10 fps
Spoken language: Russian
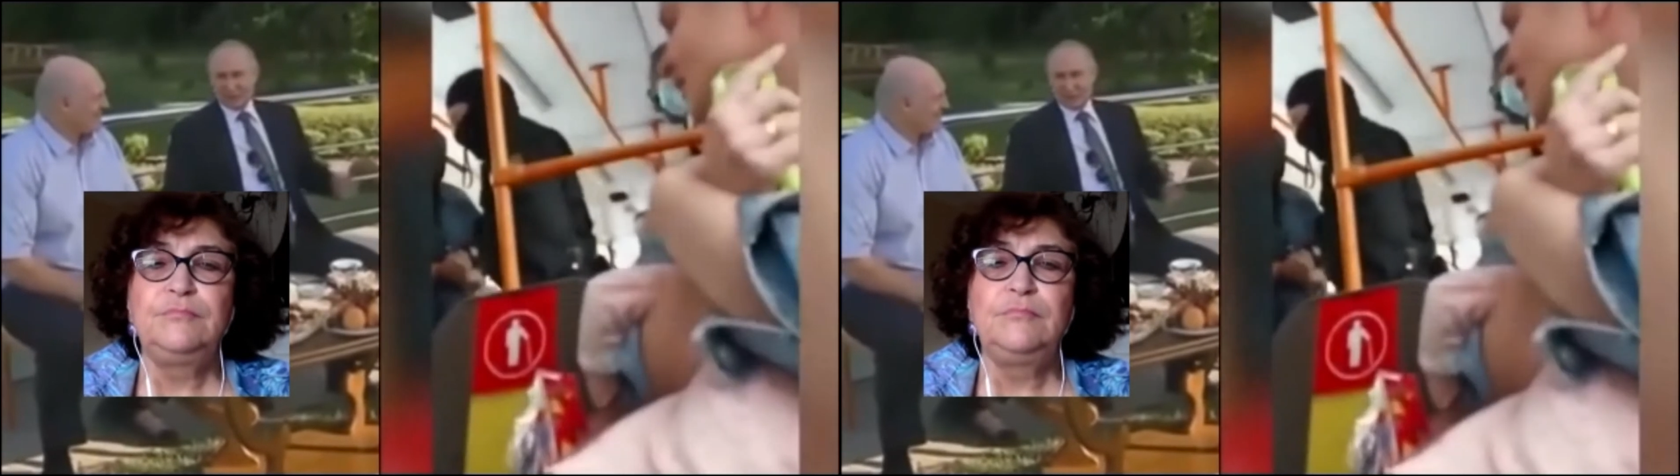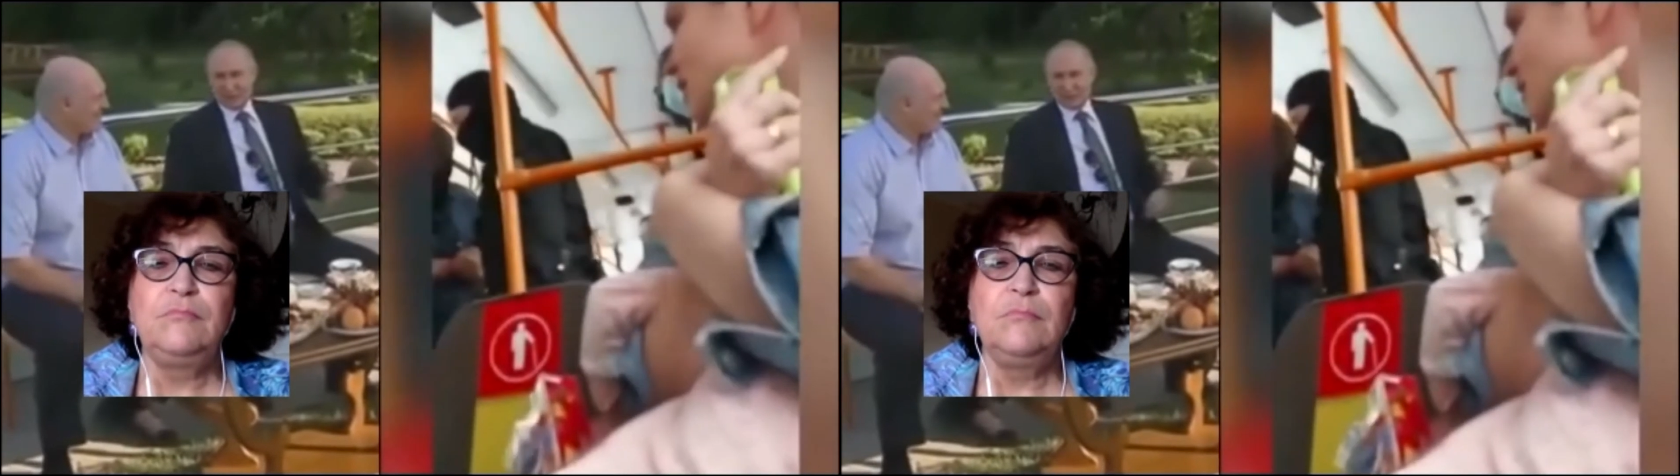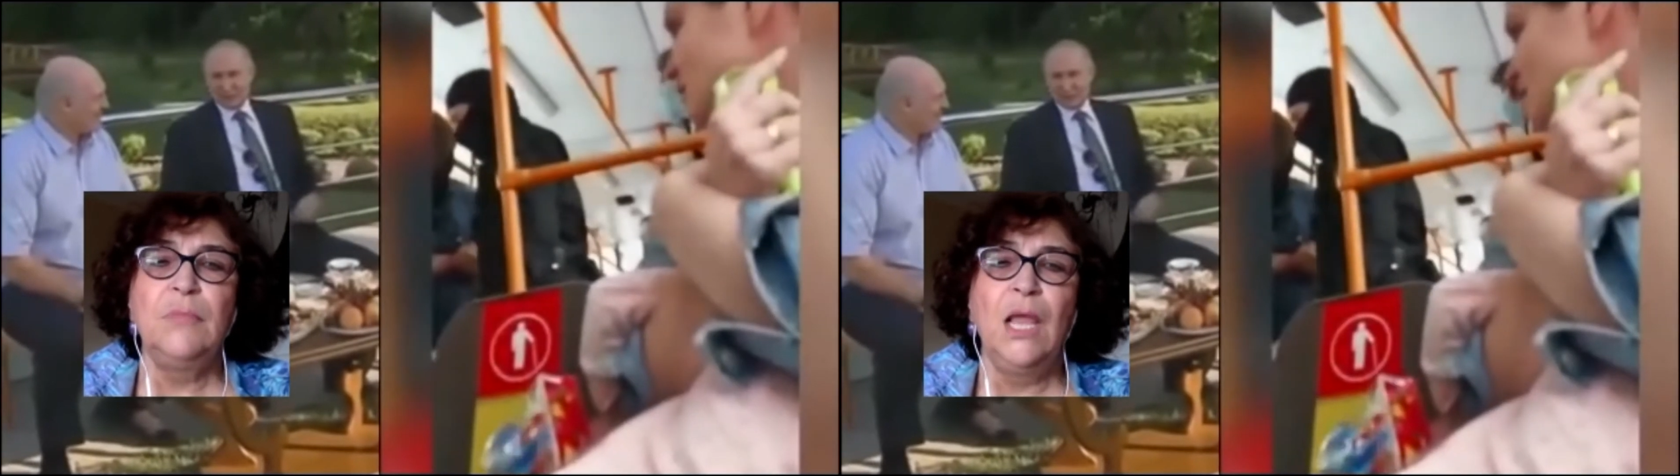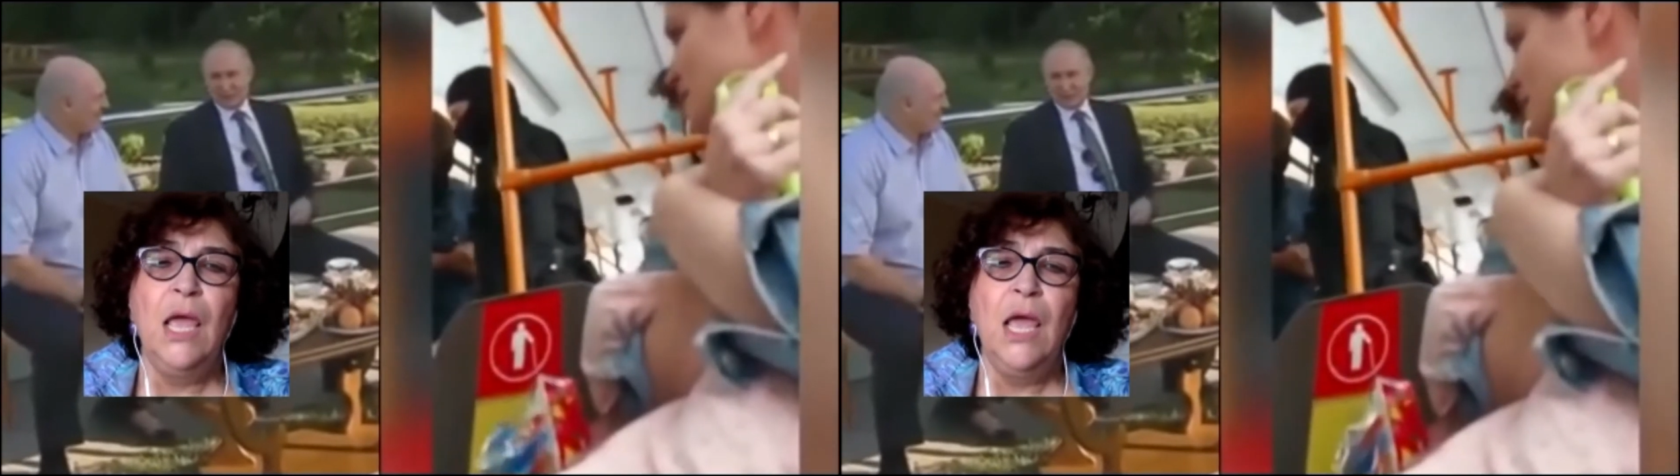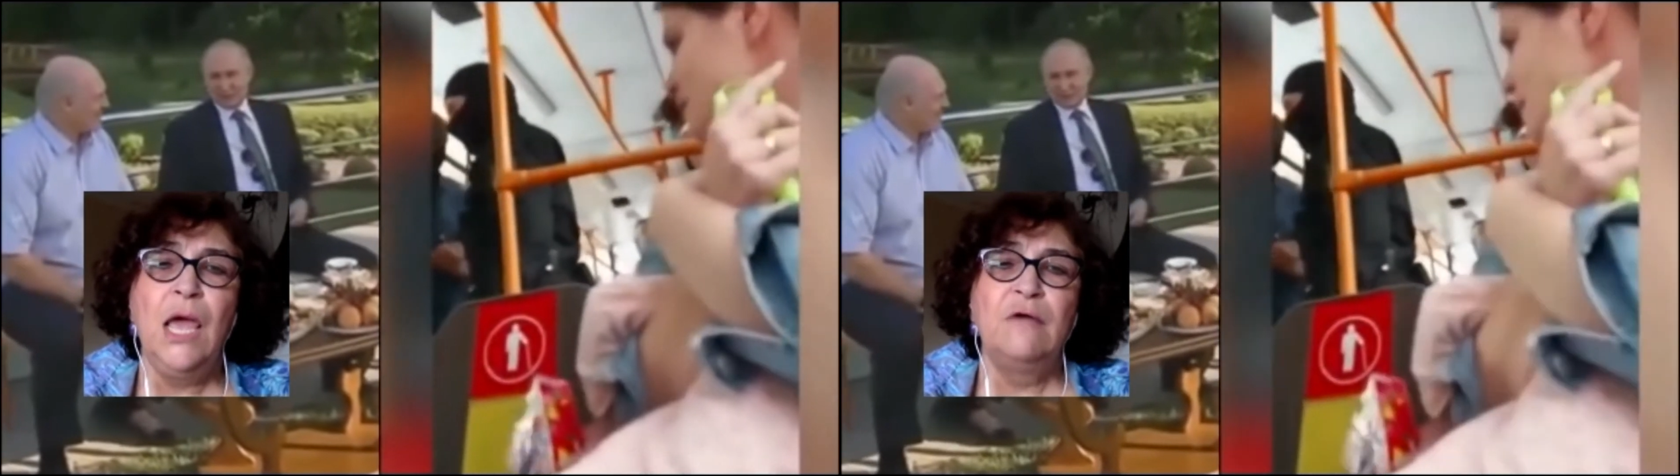
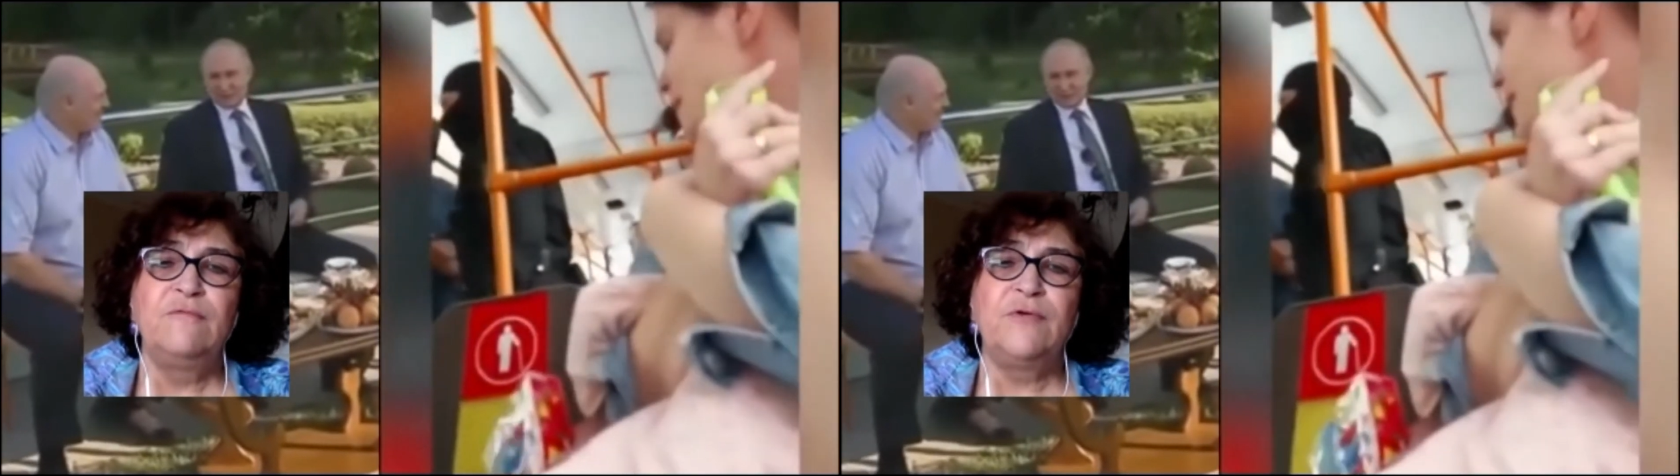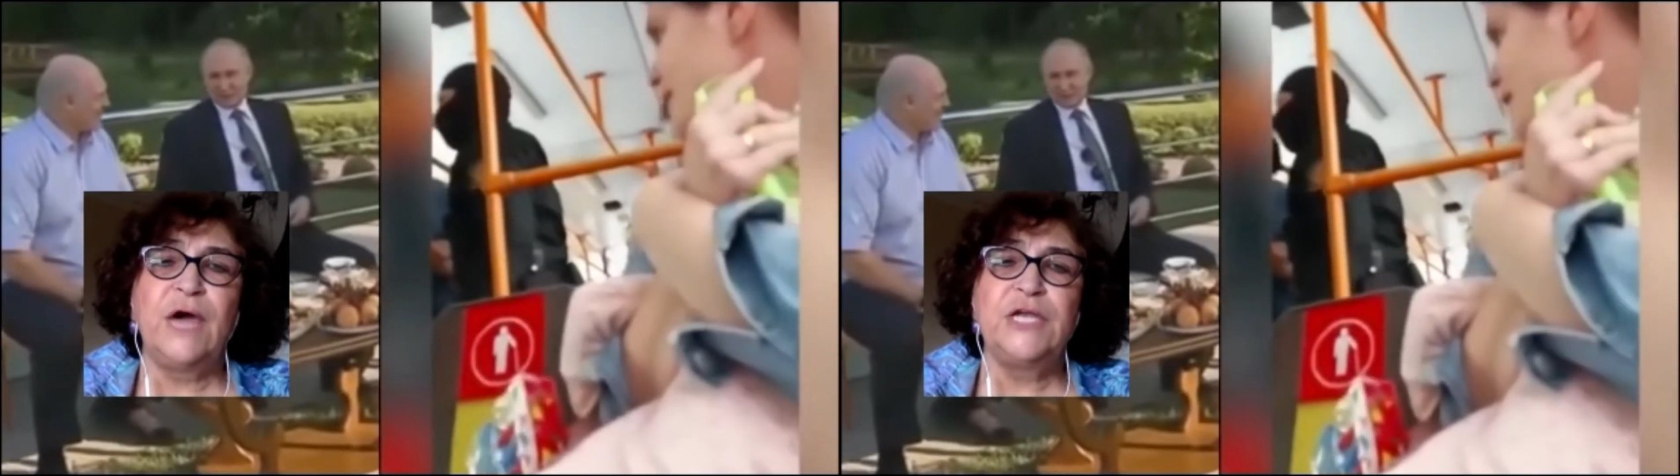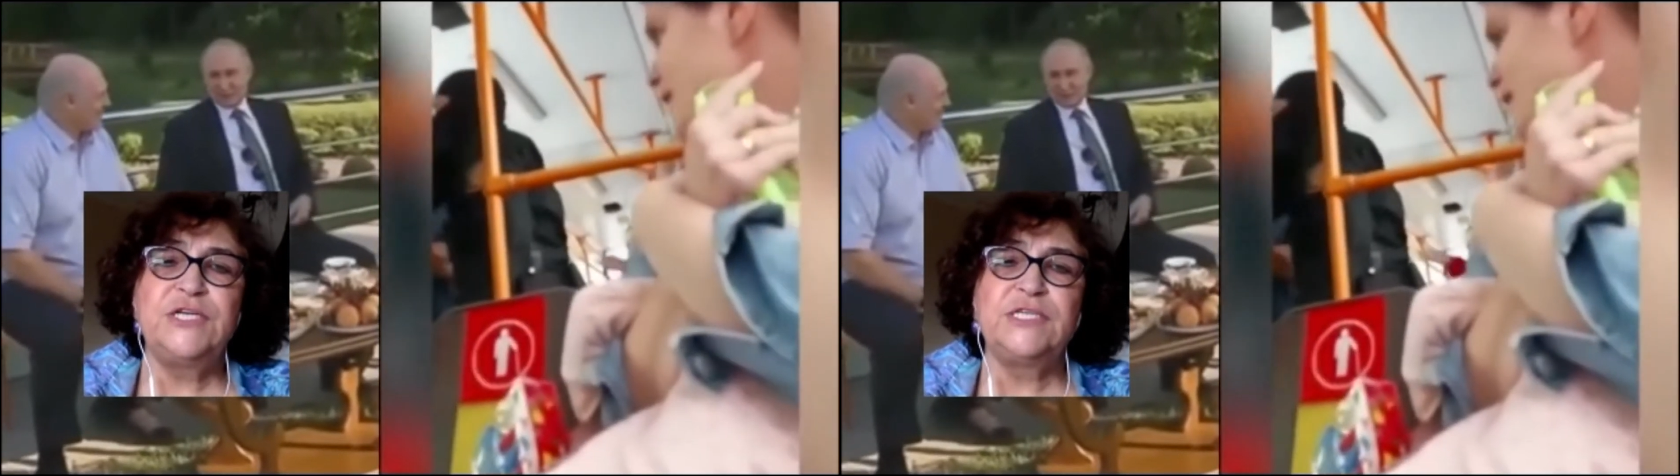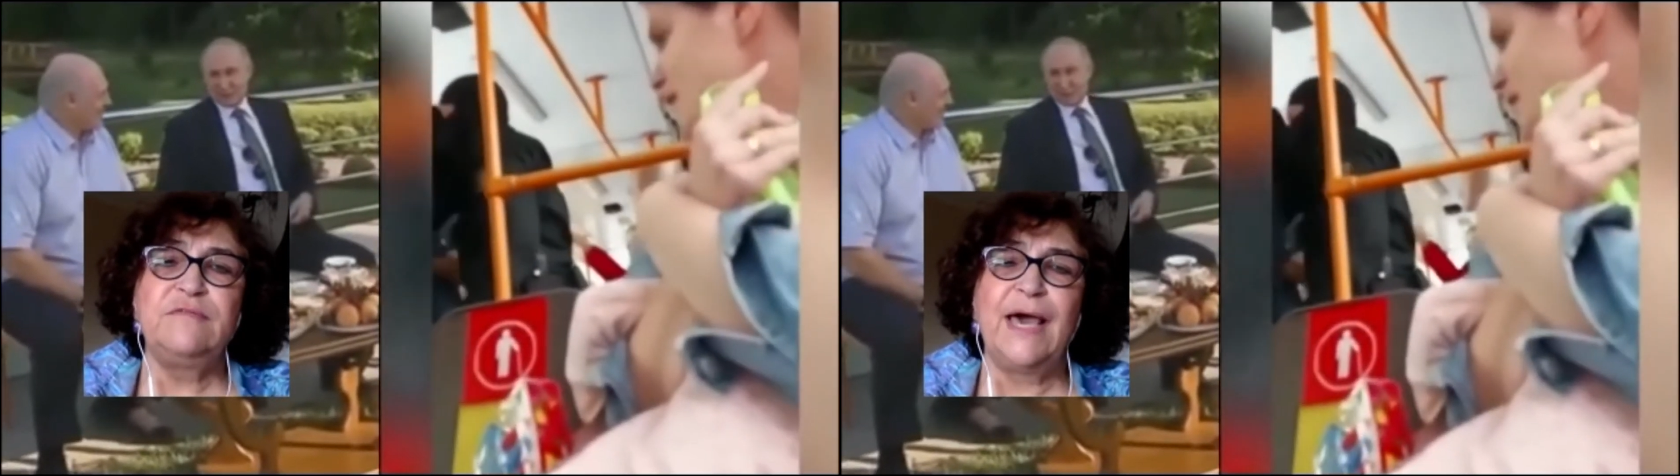В качестве